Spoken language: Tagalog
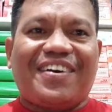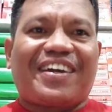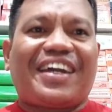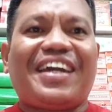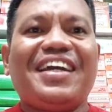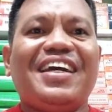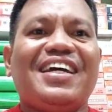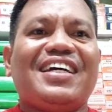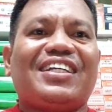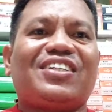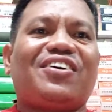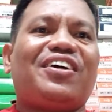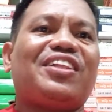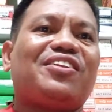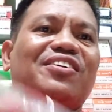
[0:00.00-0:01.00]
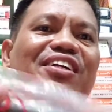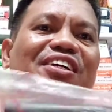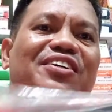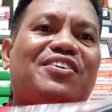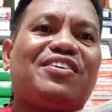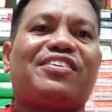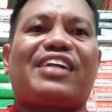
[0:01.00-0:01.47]
okay? So, ito na
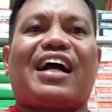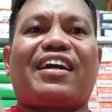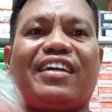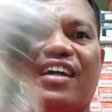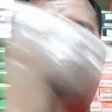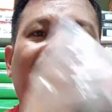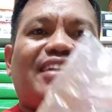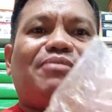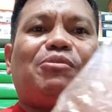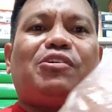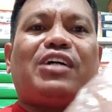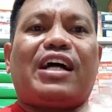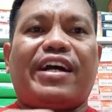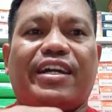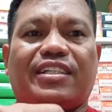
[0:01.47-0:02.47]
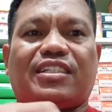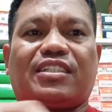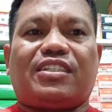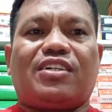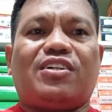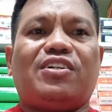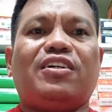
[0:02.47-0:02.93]
yung rack end mo, guys,
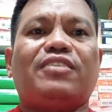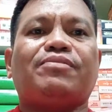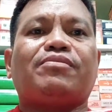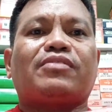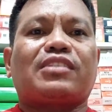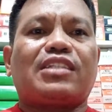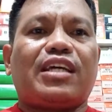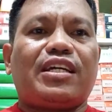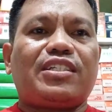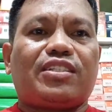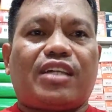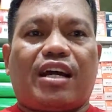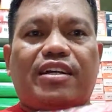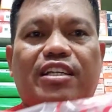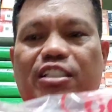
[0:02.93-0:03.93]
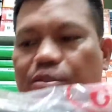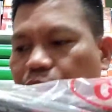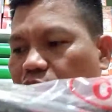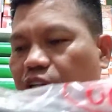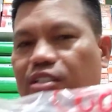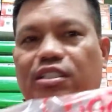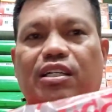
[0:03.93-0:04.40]
no? Sa Starix
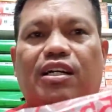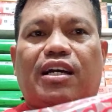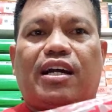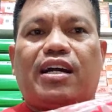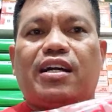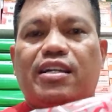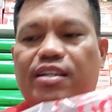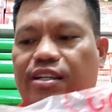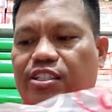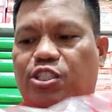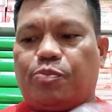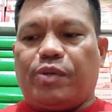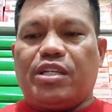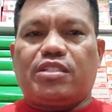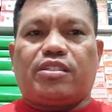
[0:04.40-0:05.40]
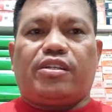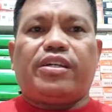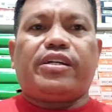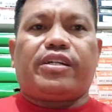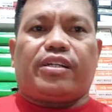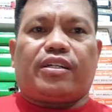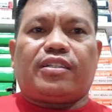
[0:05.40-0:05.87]
mo at saka space
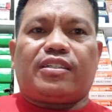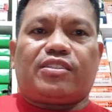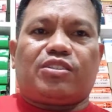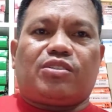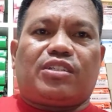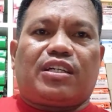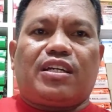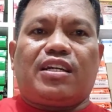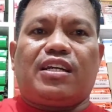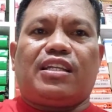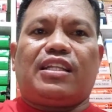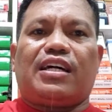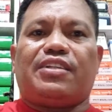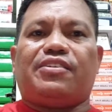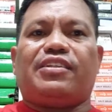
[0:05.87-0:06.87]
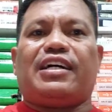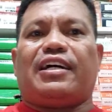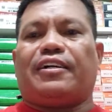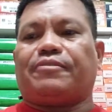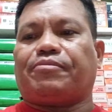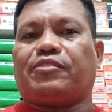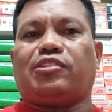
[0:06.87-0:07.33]
gear. So, nakikita nyo na.
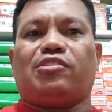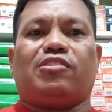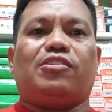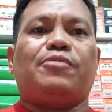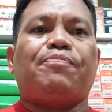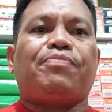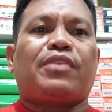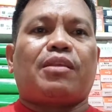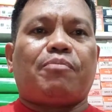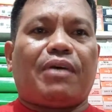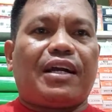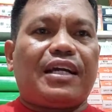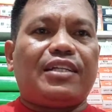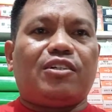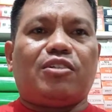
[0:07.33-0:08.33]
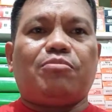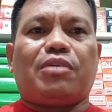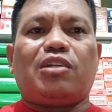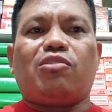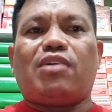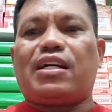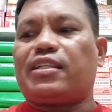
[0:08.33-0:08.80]
So, pag ganon,
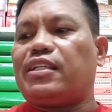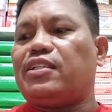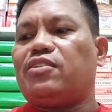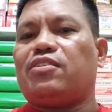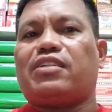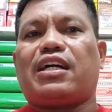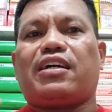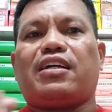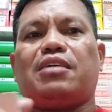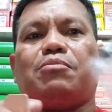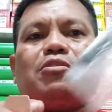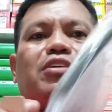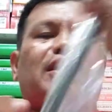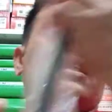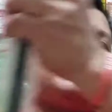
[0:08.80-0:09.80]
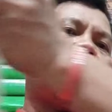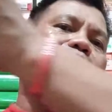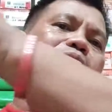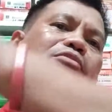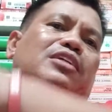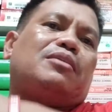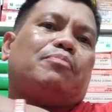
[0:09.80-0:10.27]
maluwag na yung rack in mo, kailangan
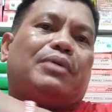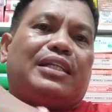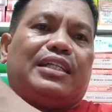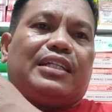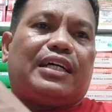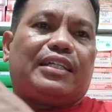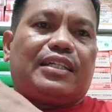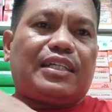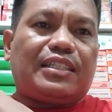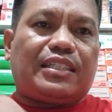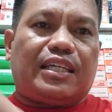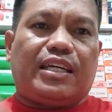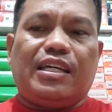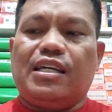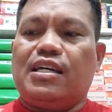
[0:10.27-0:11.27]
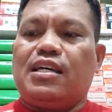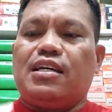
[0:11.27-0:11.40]
mo nang palitan kasi